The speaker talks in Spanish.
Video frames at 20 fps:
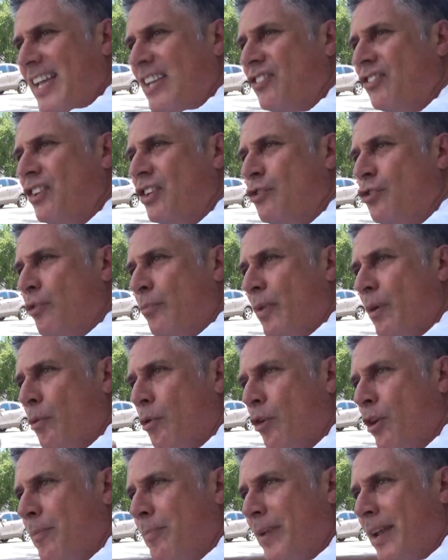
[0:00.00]
Si yo me
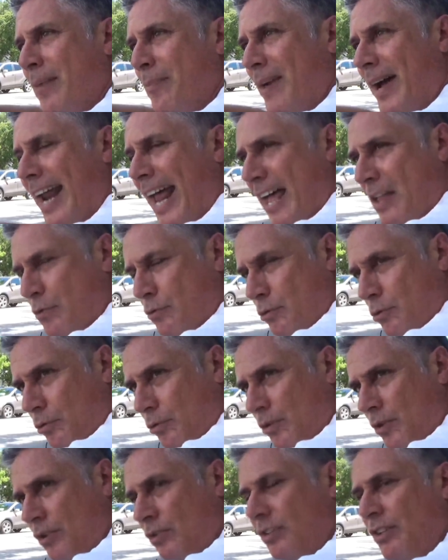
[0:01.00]
voy preparando,
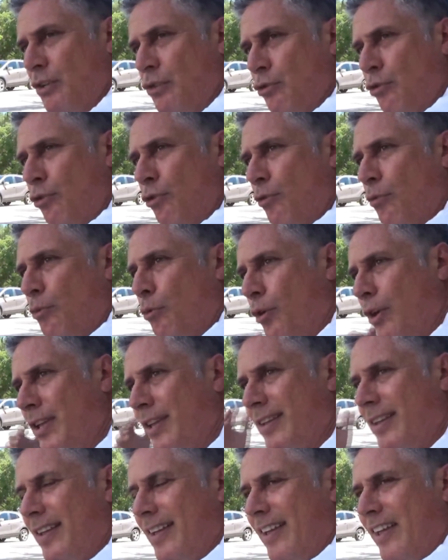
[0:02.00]
si yo
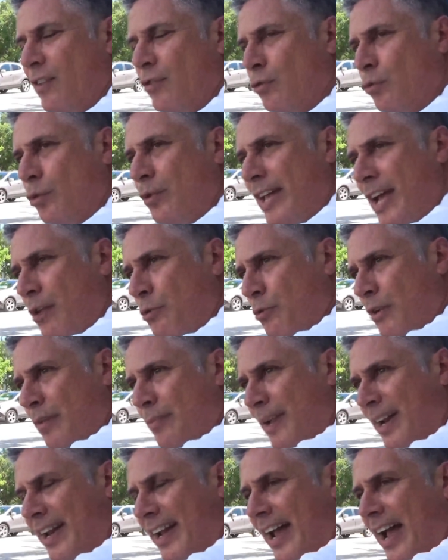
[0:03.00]
voy estudiando el
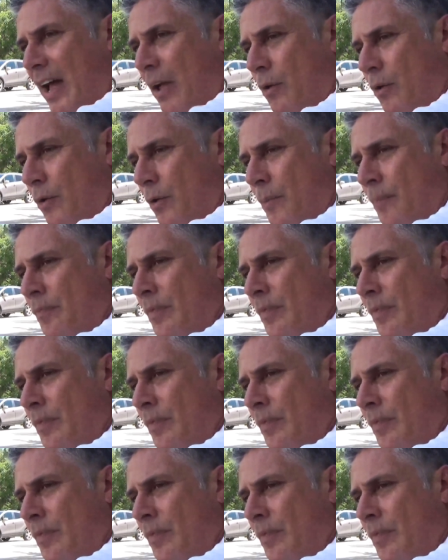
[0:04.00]
mercado,